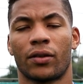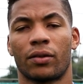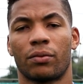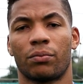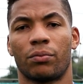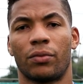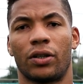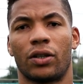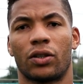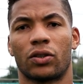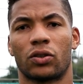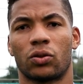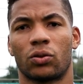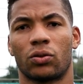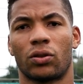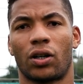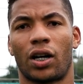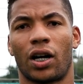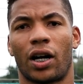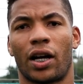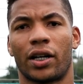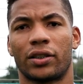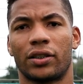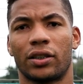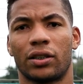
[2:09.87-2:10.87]
Bueno, son
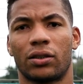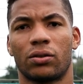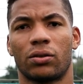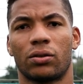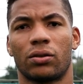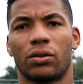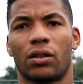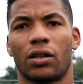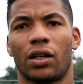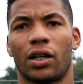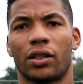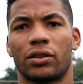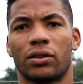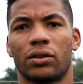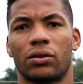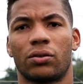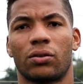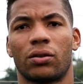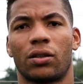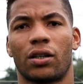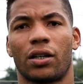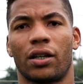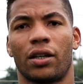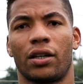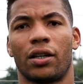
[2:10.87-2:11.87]
clásicos,
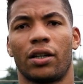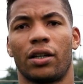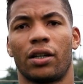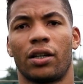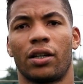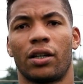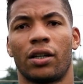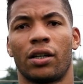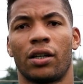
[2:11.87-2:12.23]
clásicos que,